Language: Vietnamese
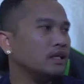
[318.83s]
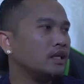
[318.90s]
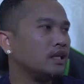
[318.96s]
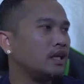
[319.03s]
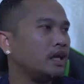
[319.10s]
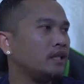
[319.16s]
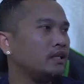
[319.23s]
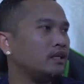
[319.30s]
cái
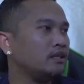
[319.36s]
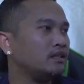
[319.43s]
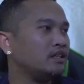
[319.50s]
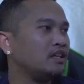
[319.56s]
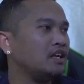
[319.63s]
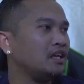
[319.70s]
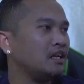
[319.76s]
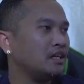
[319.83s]
lấy nâng cứ
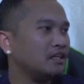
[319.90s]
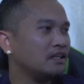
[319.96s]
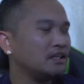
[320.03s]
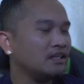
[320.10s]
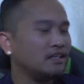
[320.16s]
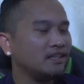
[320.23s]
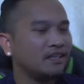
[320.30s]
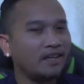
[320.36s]
chỉ
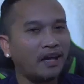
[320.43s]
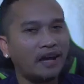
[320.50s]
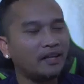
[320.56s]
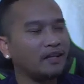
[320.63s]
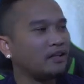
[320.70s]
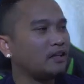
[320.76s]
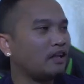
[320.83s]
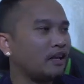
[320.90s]
ai
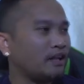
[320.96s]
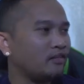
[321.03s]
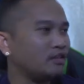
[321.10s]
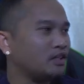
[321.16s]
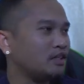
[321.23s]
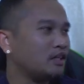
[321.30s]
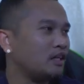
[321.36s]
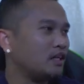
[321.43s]
vậy ra vì
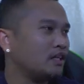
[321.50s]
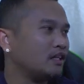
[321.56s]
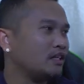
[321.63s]
chỉ